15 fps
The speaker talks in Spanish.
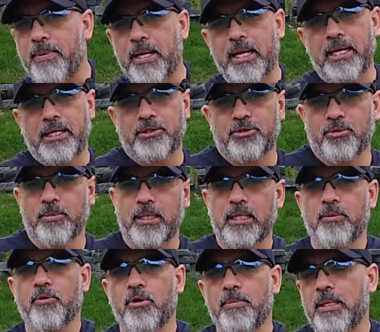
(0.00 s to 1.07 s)
para eso me
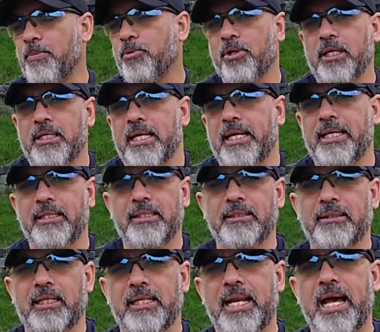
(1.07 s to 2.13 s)
devolví porque ya quedé
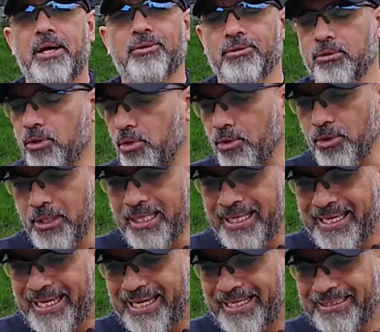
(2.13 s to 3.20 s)
entrenado. No,
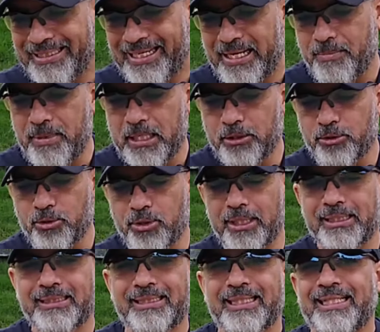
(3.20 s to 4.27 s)

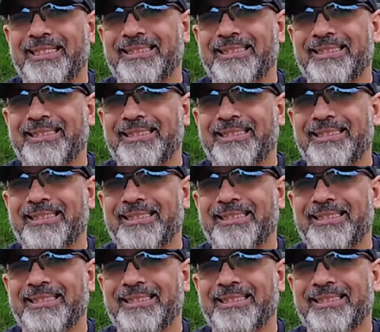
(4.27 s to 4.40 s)
entrenamiento es